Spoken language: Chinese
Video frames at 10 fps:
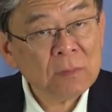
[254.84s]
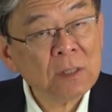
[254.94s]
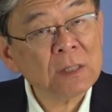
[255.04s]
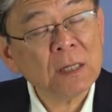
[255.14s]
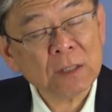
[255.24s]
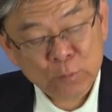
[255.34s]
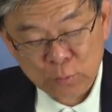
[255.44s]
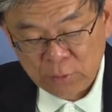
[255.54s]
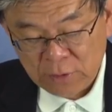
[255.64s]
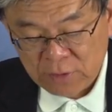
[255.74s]
这些的
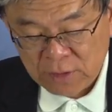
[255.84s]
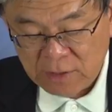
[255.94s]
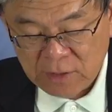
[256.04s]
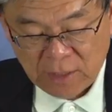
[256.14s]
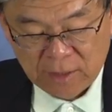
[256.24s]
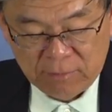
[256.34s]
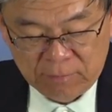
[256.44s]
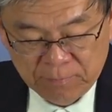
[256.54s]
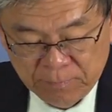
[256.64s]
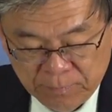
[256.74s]
书卷是谁写的，
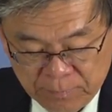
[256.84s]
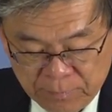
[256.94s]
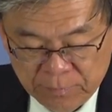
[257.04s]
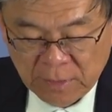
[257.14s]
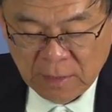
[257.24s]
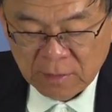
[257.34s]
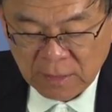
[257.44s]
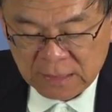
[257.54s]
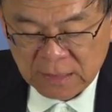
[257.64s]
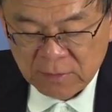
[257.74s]

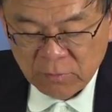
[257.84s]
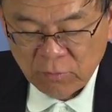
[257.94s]
但是